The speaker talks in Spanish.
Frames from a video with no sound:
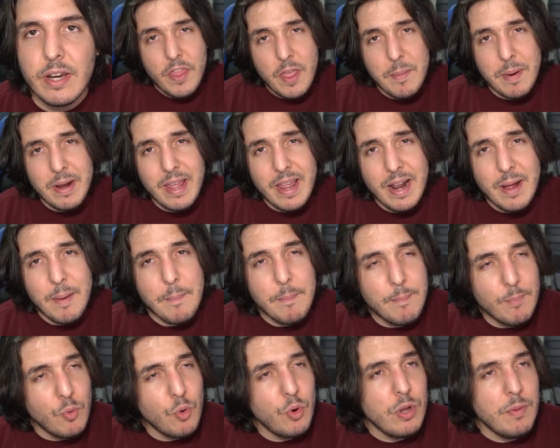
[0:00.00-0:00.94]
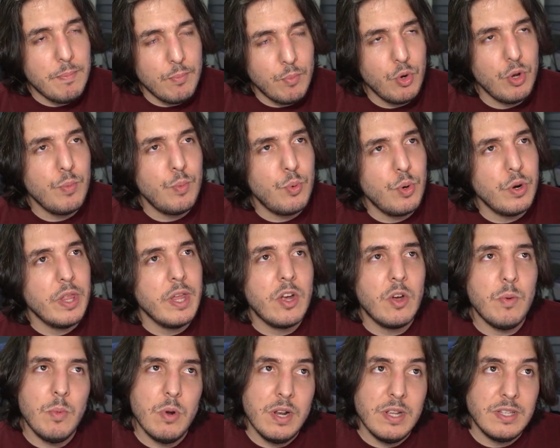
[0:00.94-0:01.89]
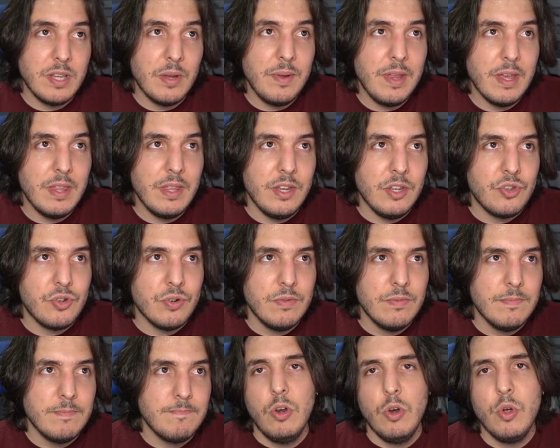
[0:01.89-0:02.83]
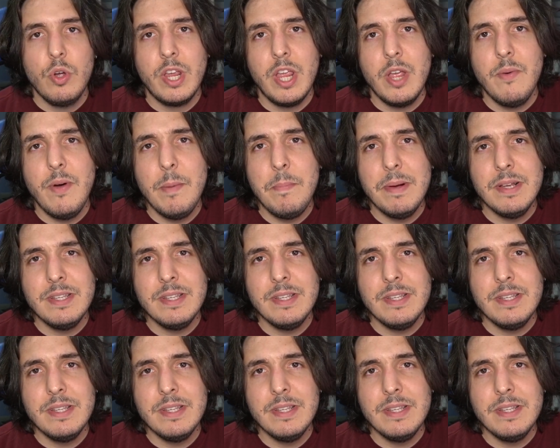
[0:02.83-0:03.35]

De manera muy muy burda como les había dicho, lo que va a